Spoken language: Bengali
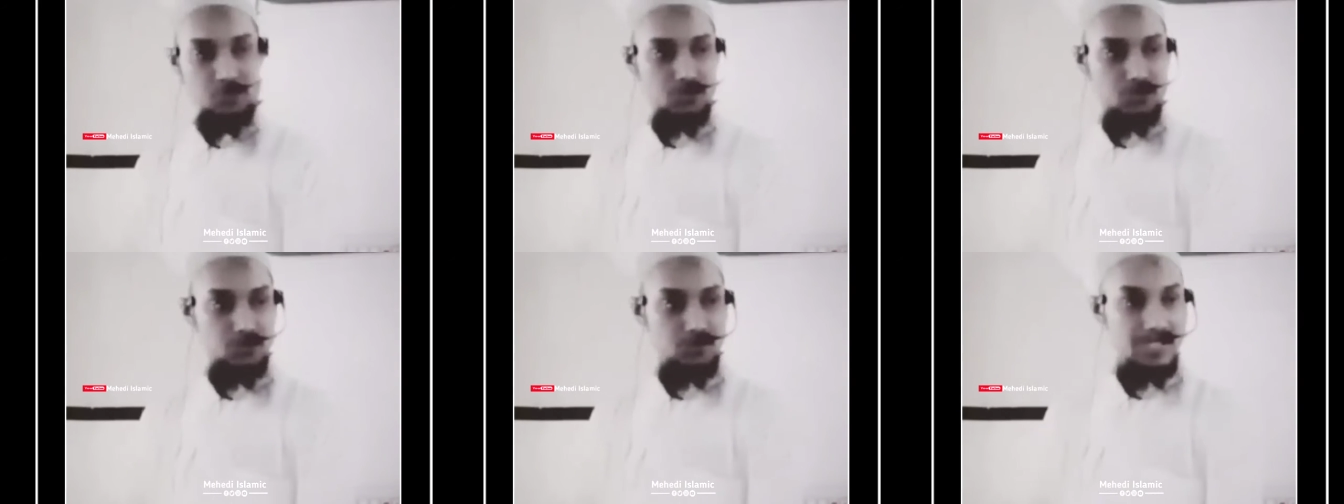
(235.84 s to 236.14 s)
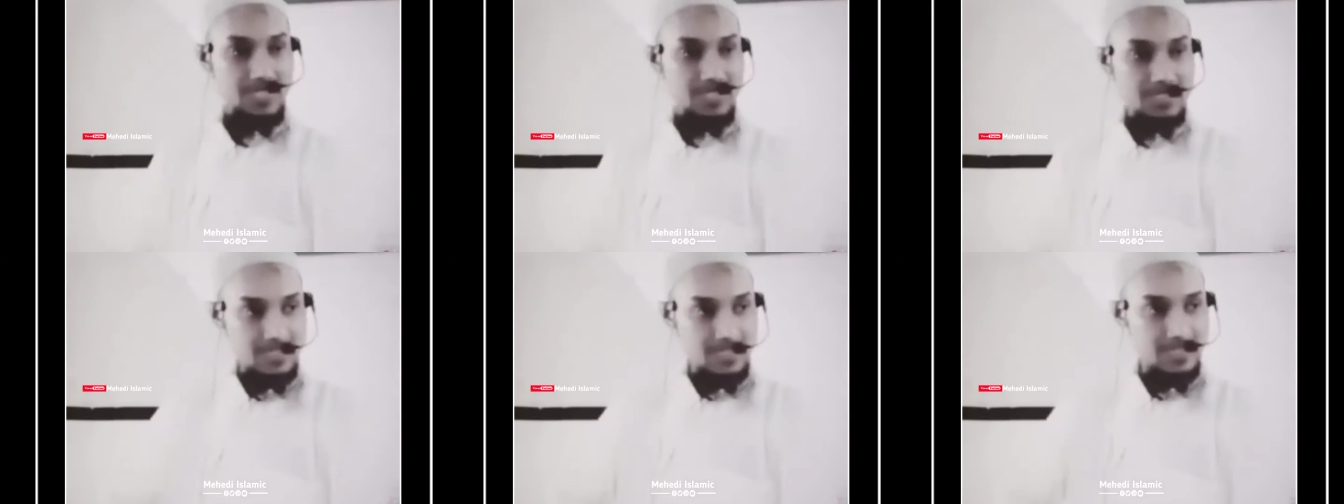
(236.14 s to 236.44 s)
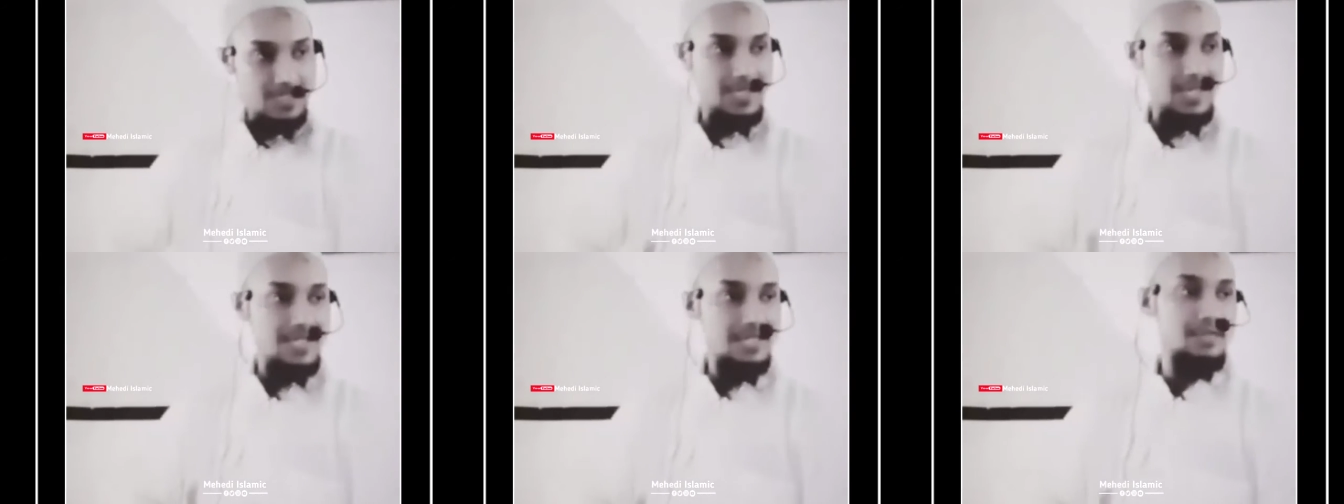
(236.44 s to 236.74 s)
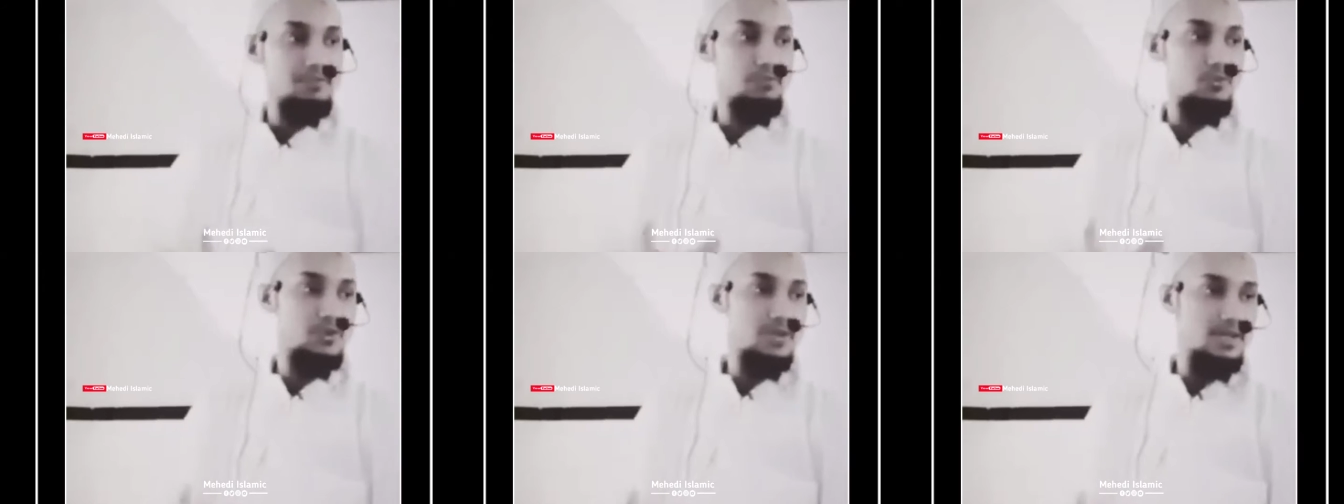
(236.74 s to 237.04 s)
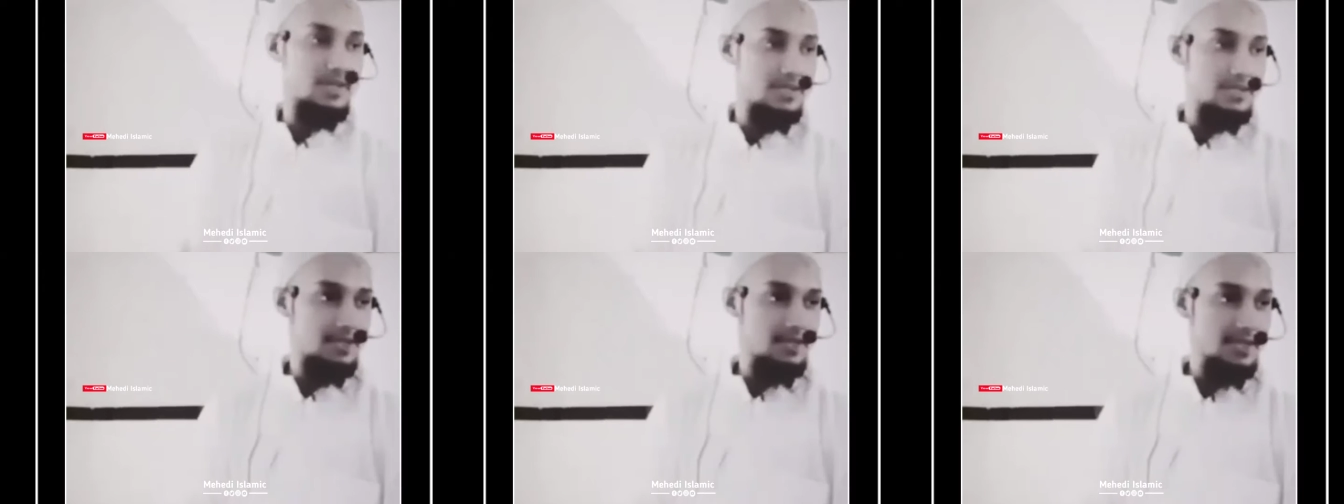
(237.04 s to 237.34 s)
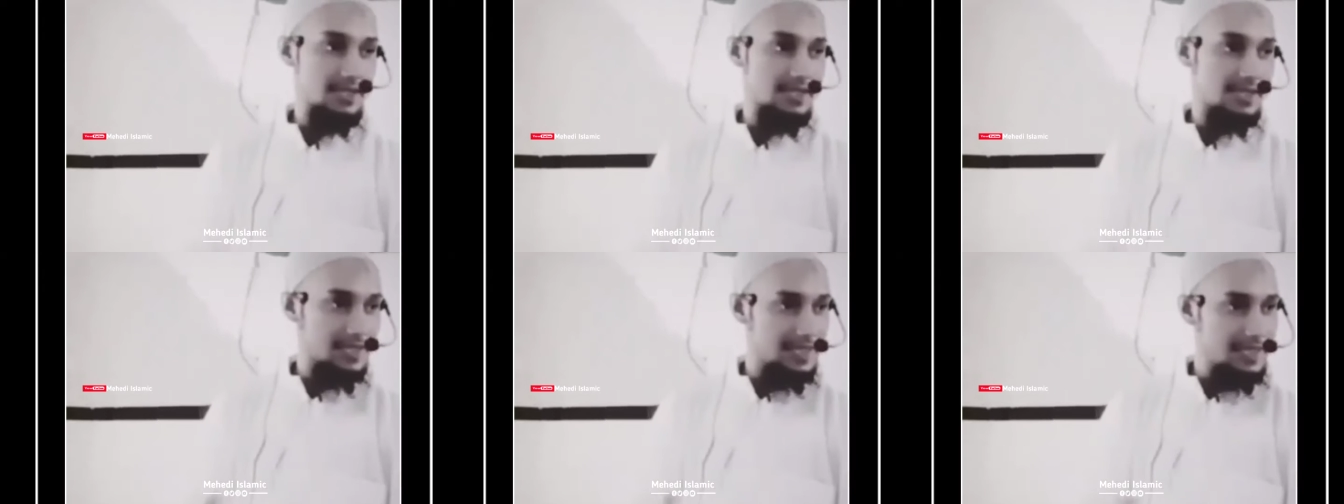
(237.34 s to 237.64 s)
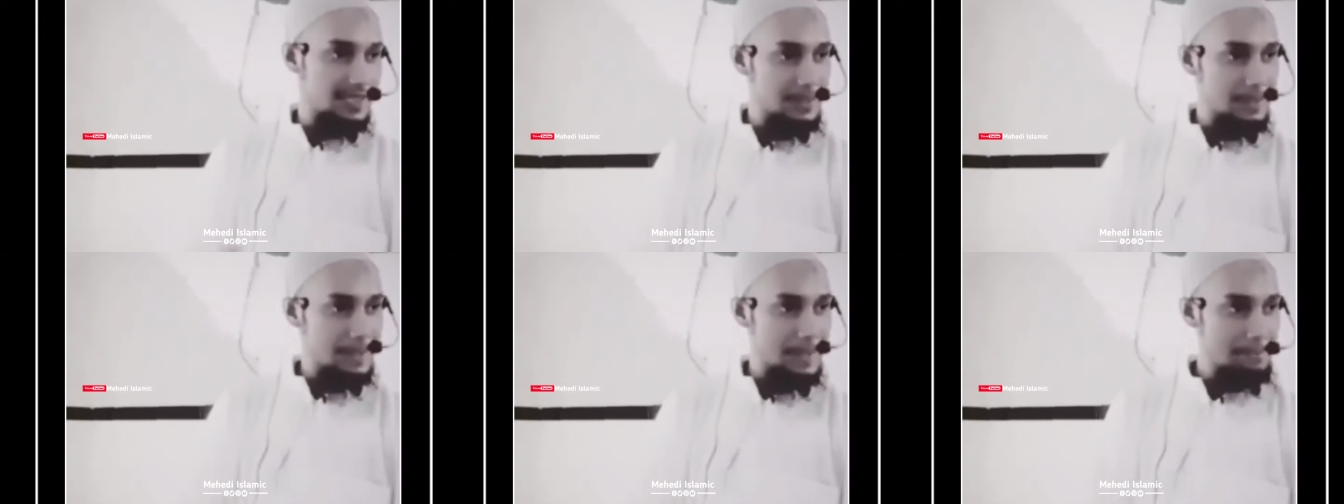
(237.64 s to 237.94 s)
না শুধু ইন্টারনাল একটা পোশাক আছে এটা
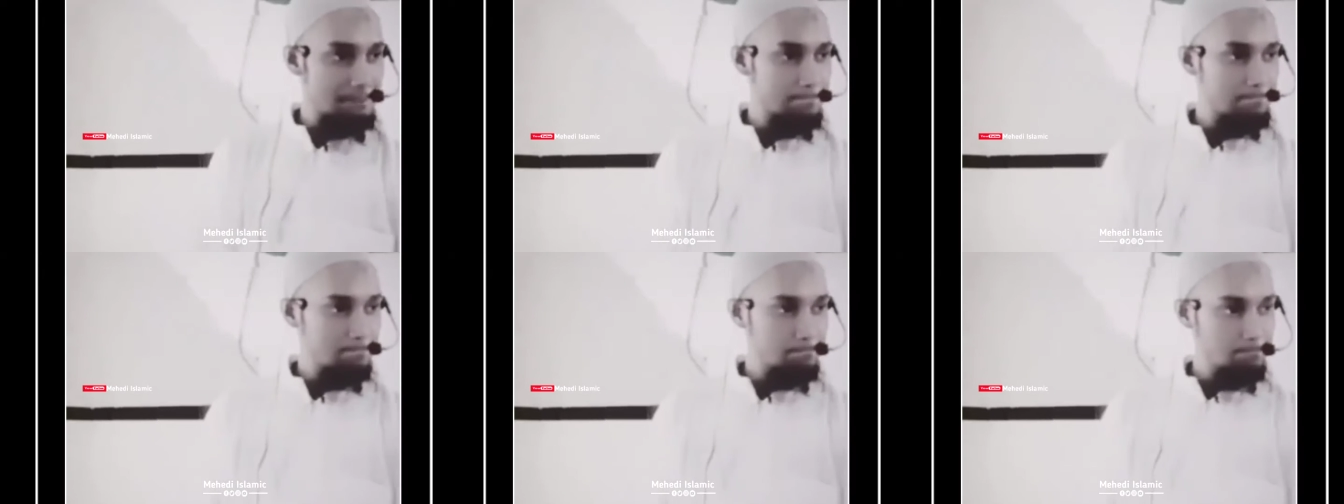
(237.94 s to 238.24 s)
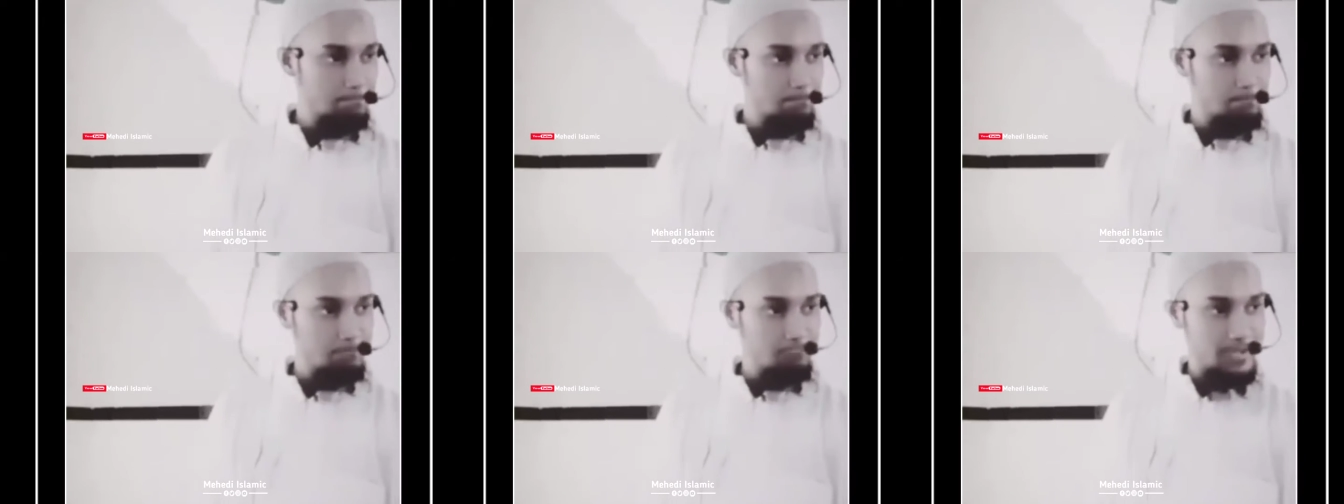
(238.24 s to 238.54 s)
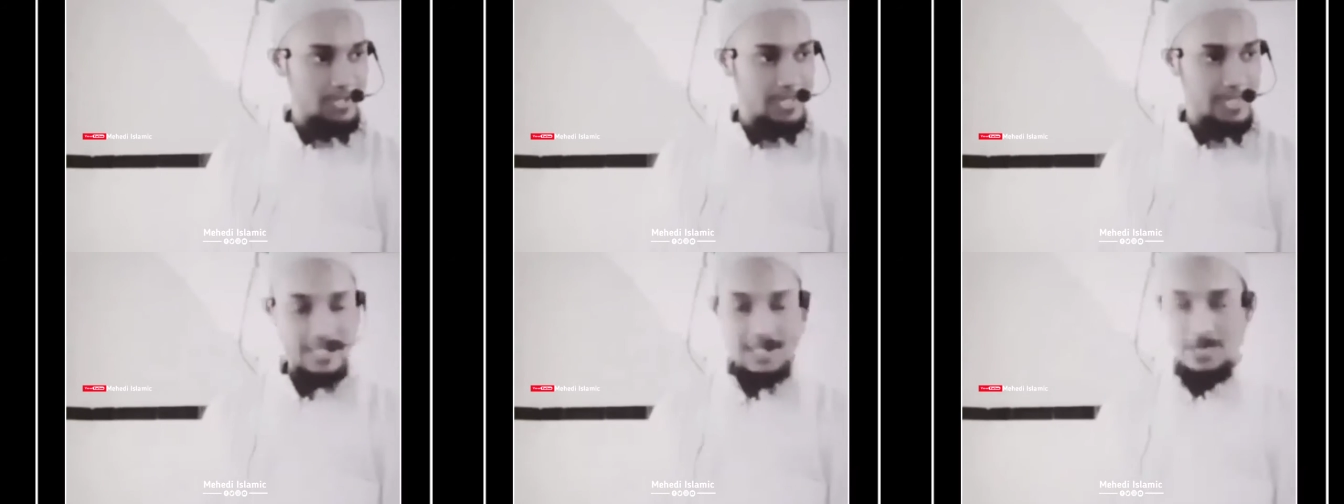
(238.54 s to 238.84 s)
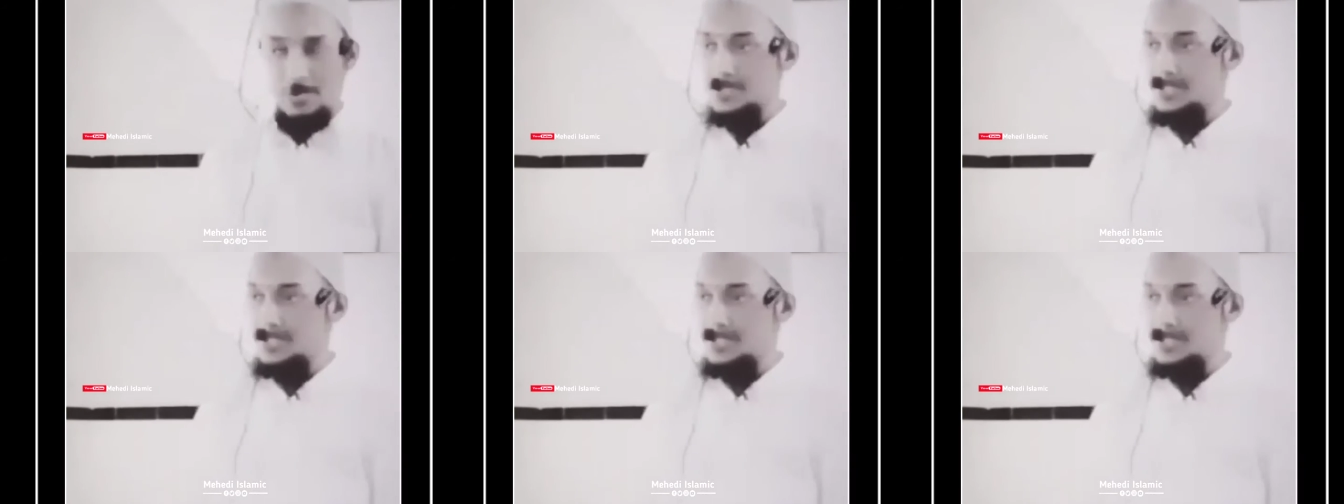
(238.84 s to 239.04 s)
কি এটা